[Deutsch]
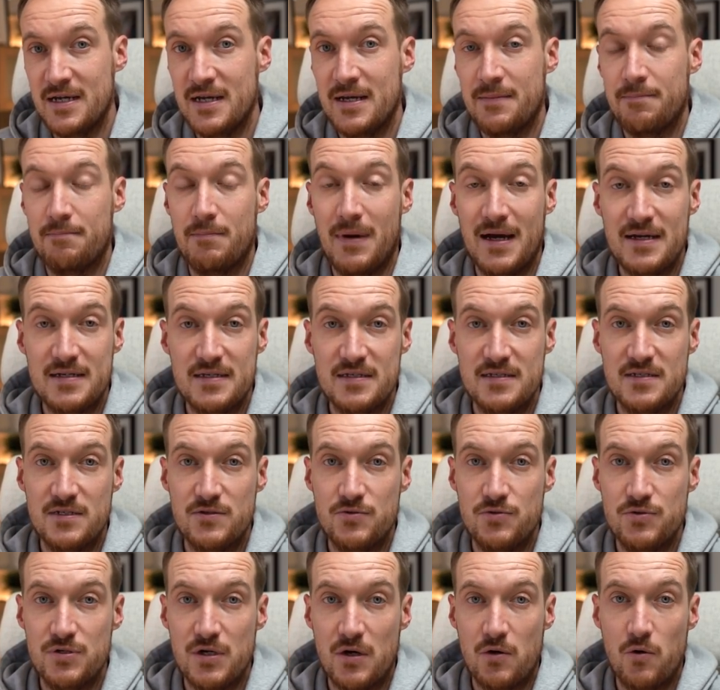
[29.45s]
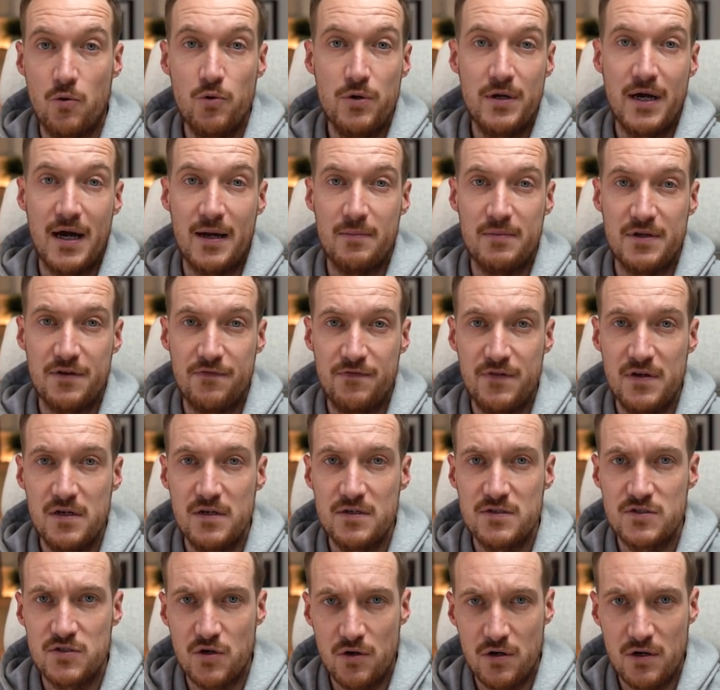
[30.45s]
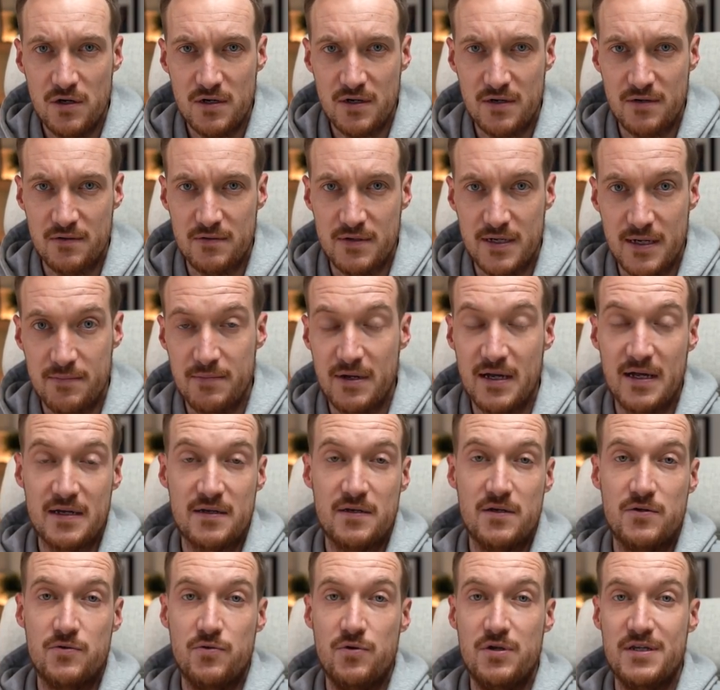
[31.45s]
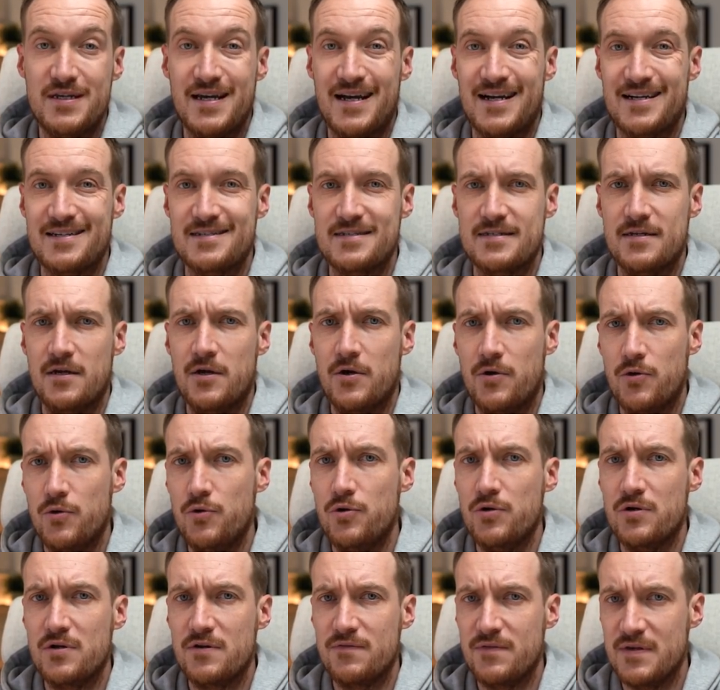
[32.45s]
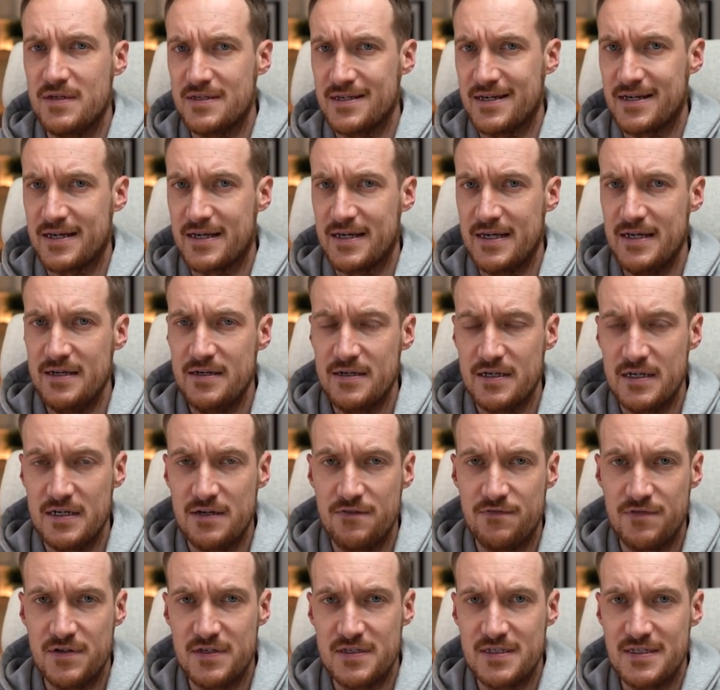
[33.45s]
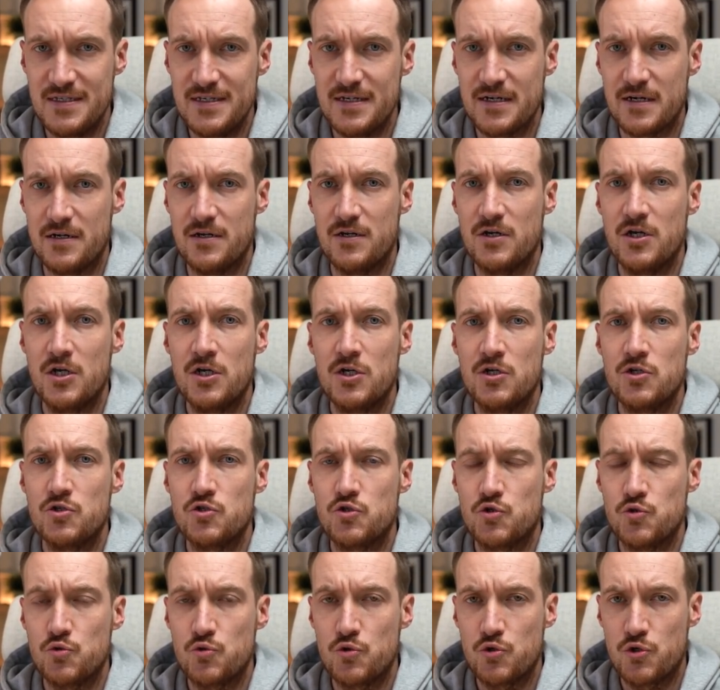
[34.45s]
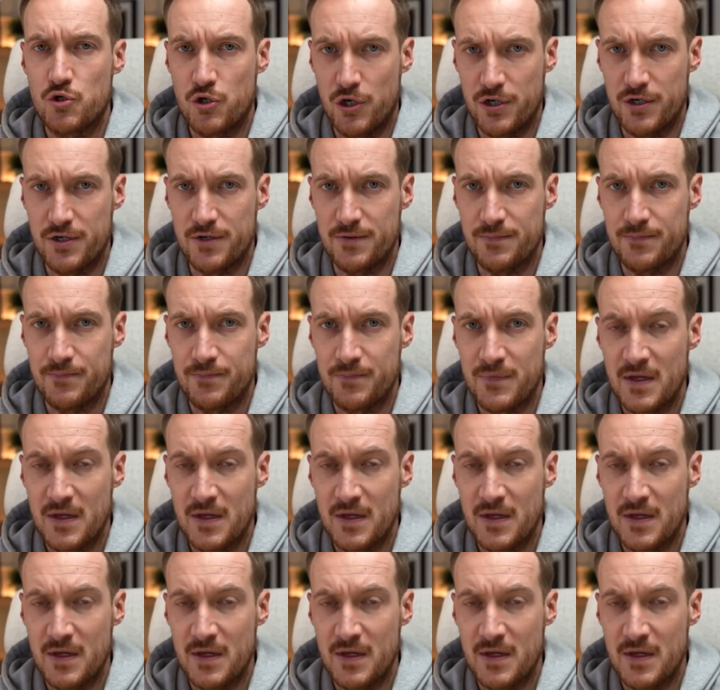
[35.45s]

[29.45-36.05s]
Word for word: macht es natürlich auch unheimlich viele Sorgen, denn man hat natürlich Angst, irgendwie sein Kind infizieren zu können.